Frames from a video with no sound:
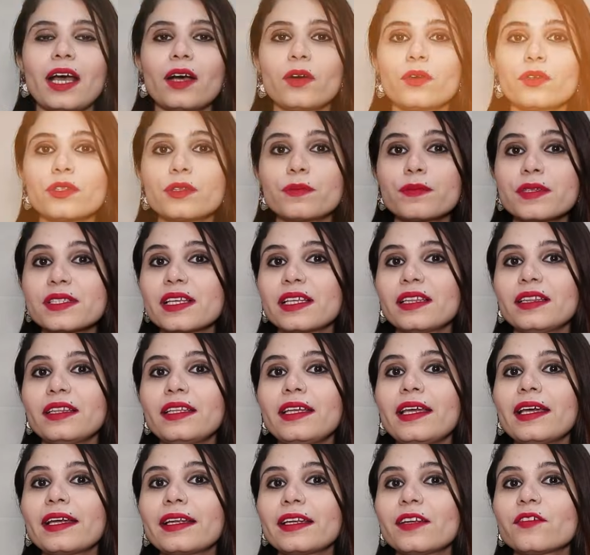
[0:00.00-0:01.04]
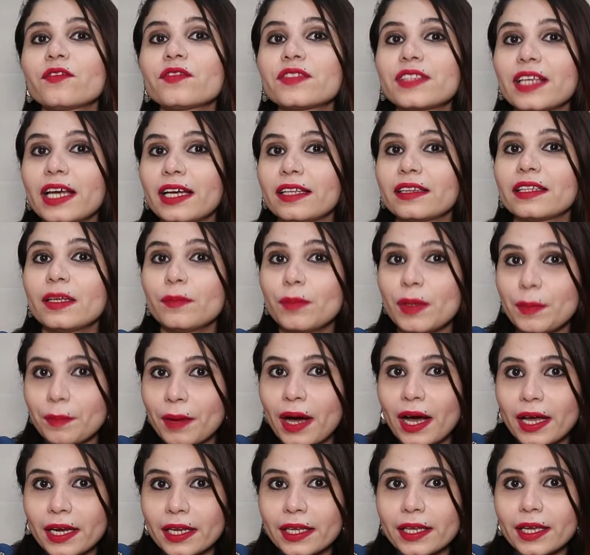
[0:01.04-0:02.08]
क्या खुद पसंदी एक नफसियाती
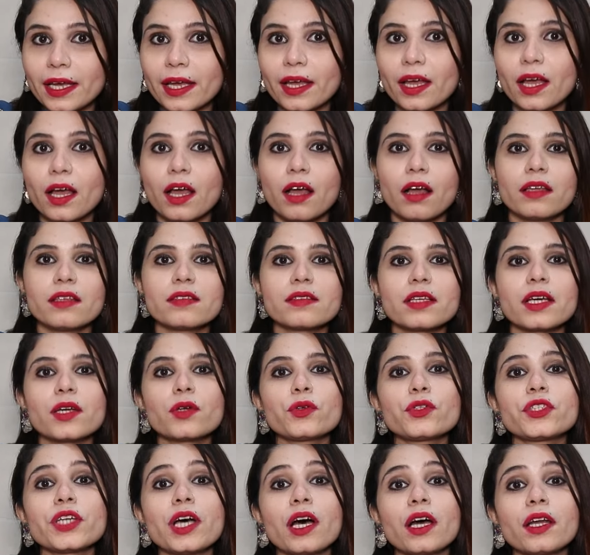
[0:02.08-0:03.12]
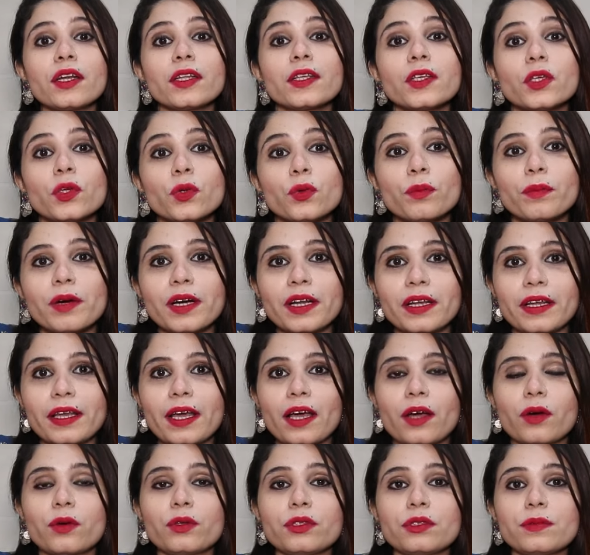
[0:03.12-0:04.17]
बीमारी है इसका रुझान क्यों बढ़
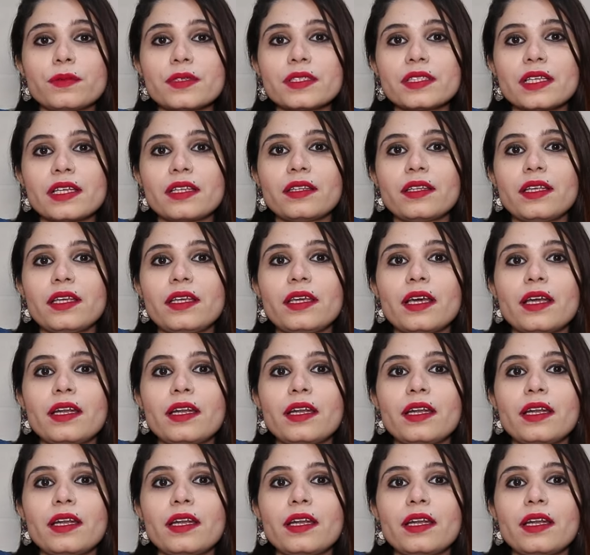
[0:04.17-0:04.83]
गया खुद पसंदी